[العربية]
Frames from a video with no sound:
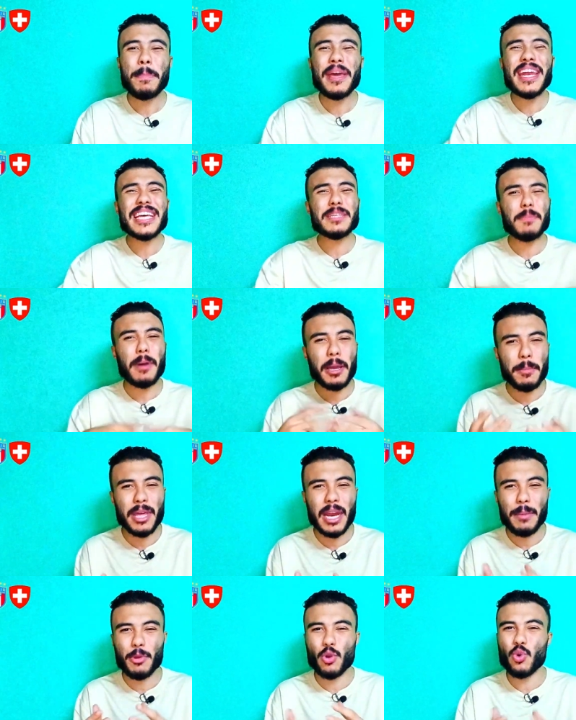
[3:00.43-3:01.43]
بنسبه
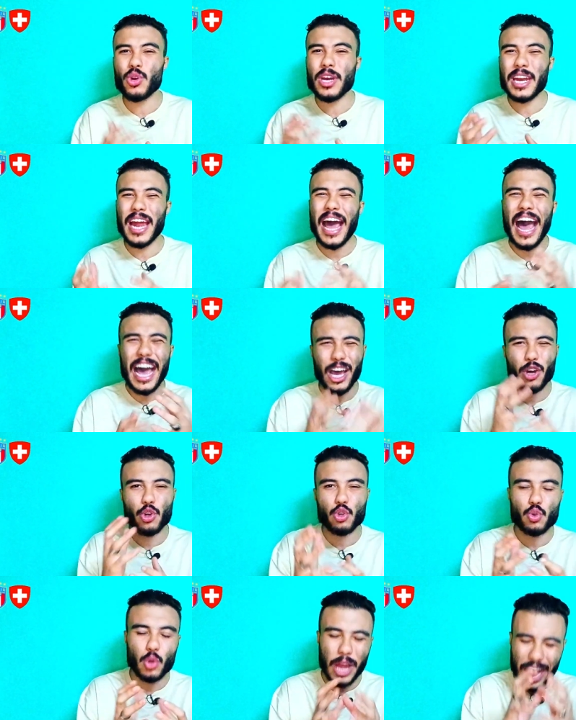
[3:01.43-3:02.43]
كبيره بيكون
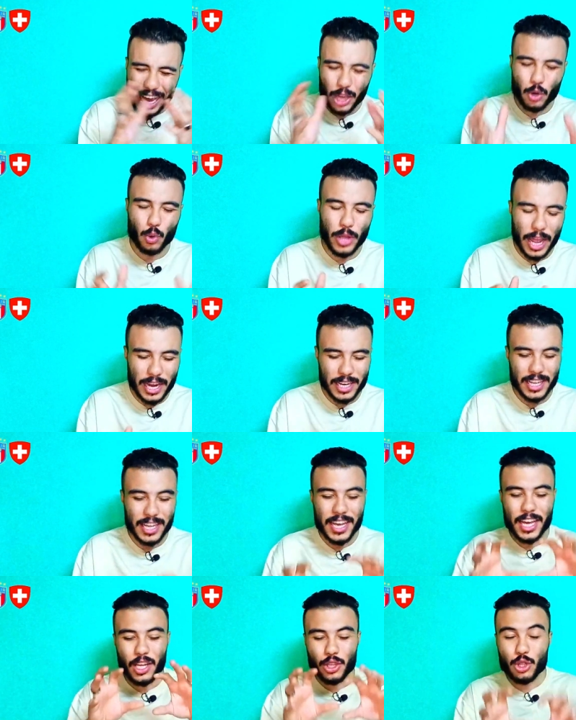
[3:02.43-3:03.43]
اخره اخره يعني
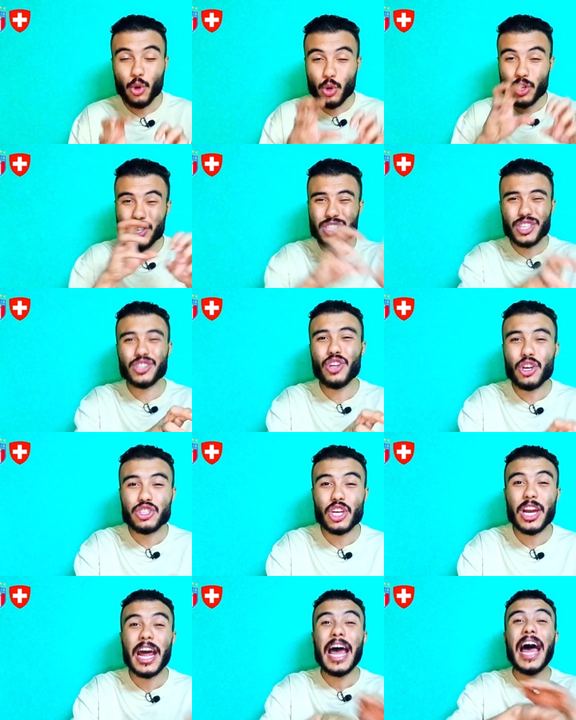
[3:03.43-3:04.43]
دور ال
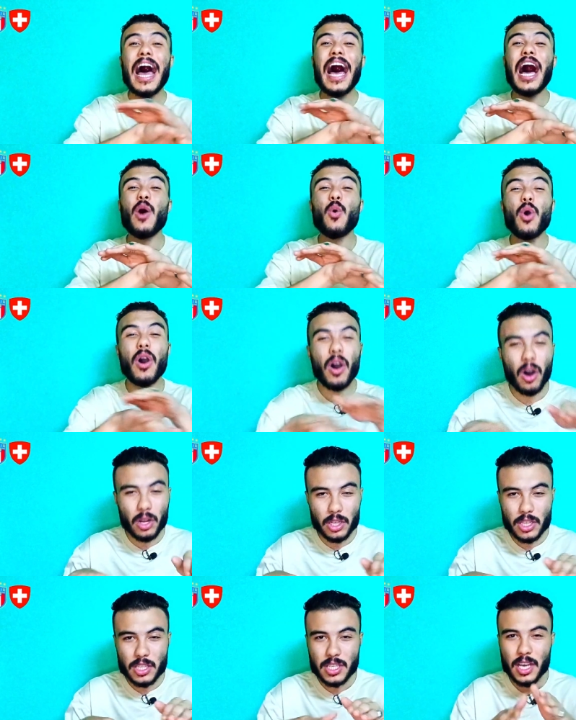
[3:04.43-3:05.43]
16 او
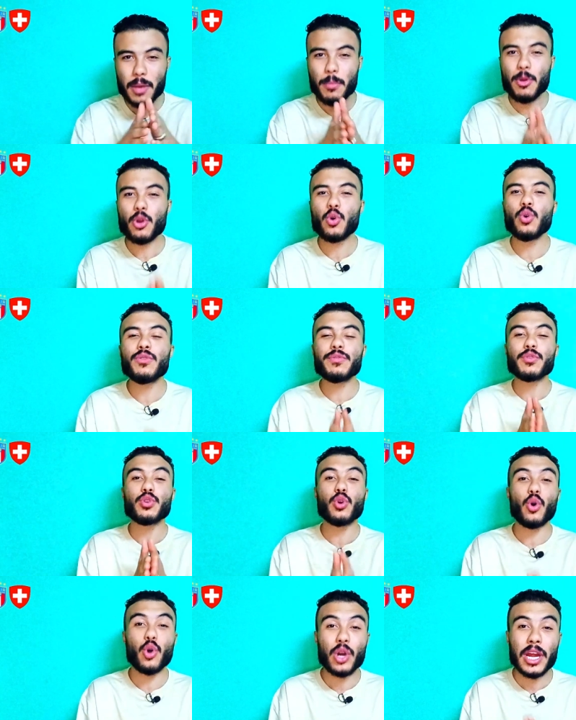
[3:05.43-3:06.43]
خالص بيكون في
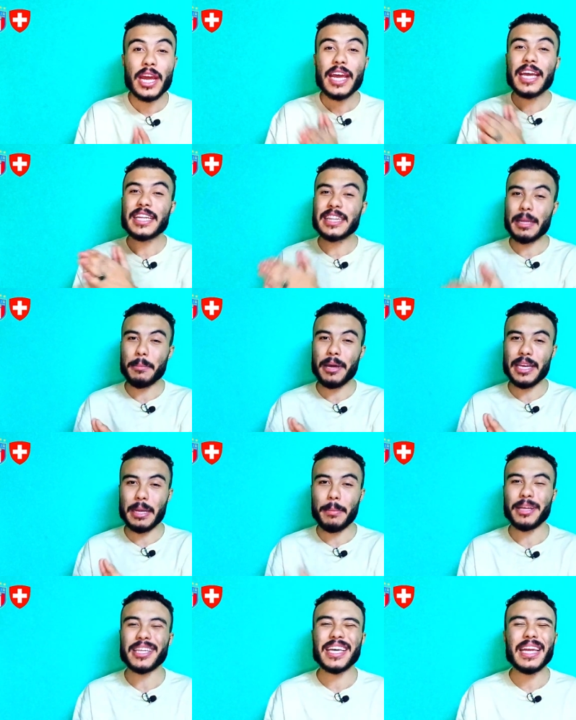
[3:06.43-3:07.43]
دور
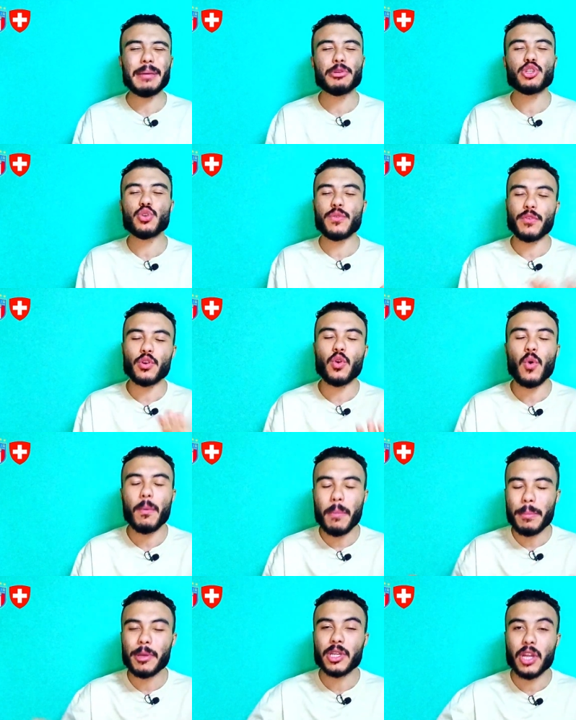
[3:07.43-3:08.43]
الثمانيه بعد كده بنشوف ان هو
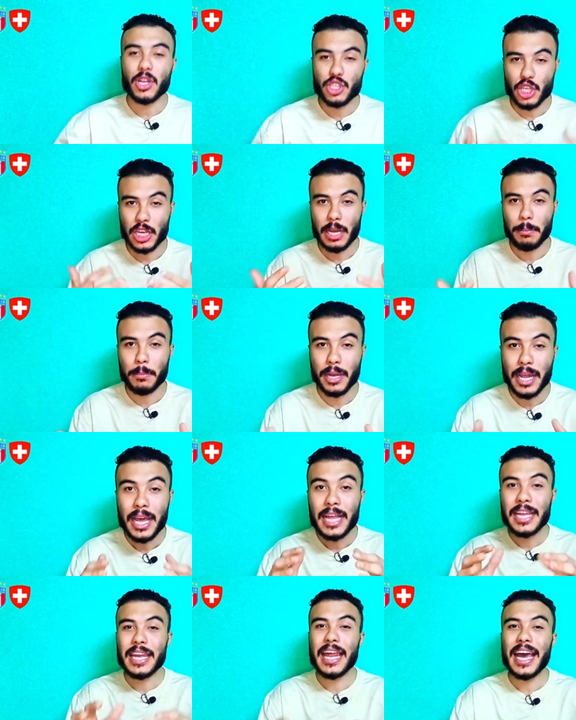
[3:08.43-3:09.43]
ما بيقدرش يكمل
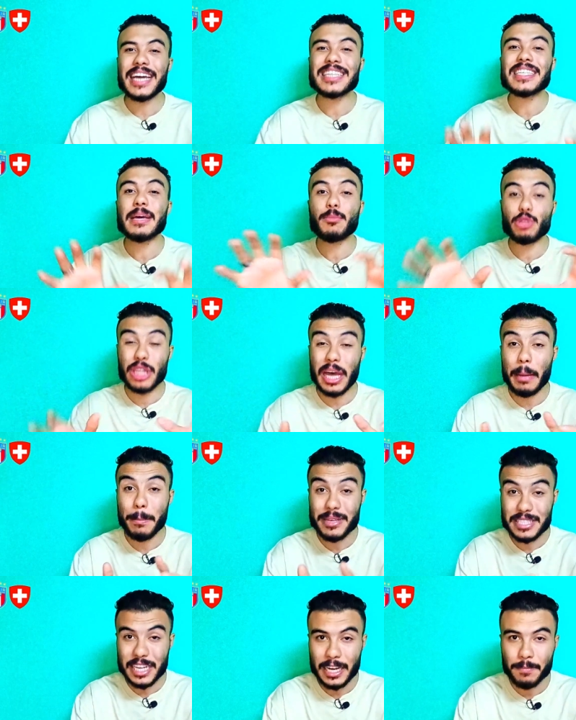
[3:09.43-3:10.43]
للاخر زي منتخب
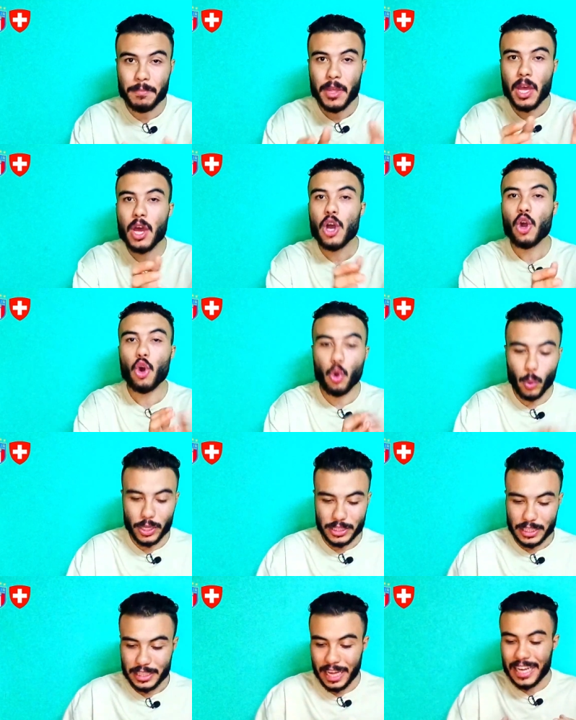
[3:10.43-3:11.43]
مثلا
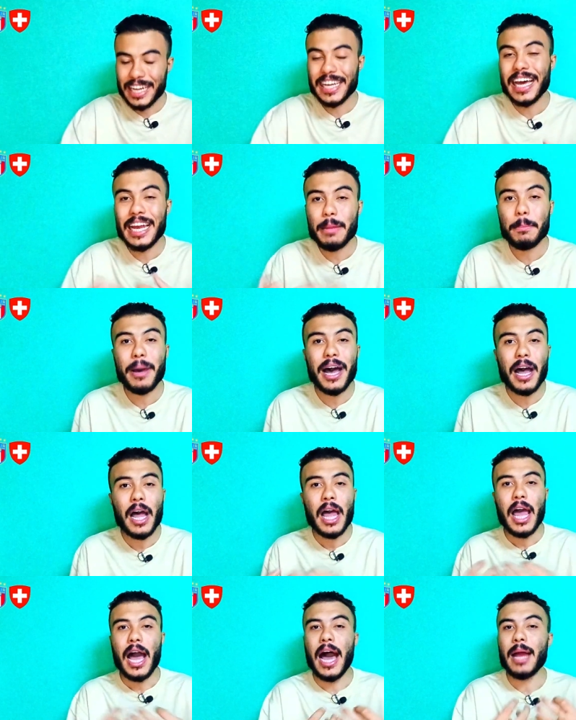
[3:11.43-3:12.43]
كرواتيا تعال نتكلم بقى
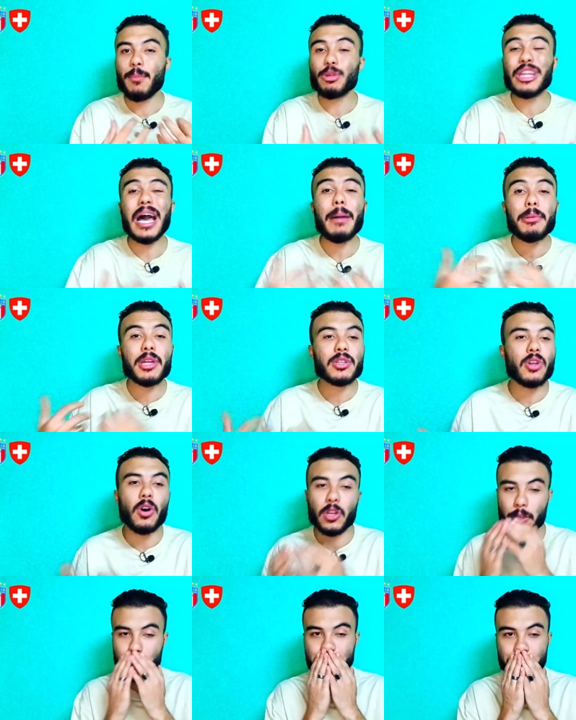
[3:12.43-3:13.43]
عن المنتخب
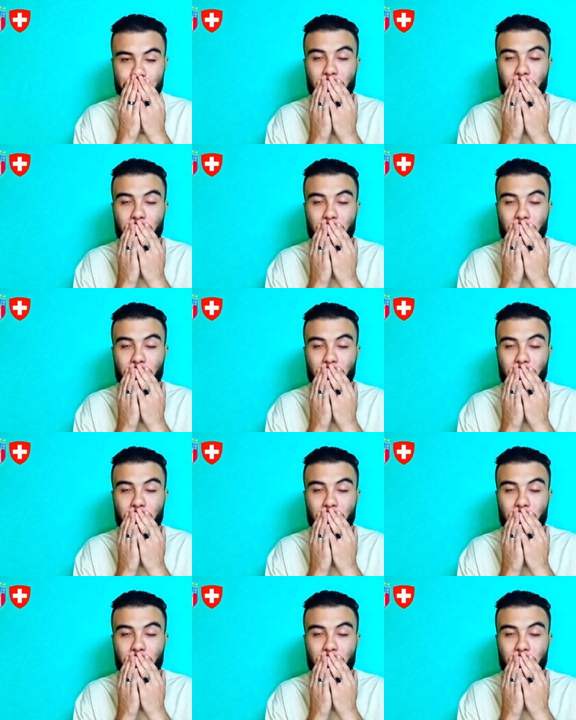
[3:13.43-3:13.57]
الايطالي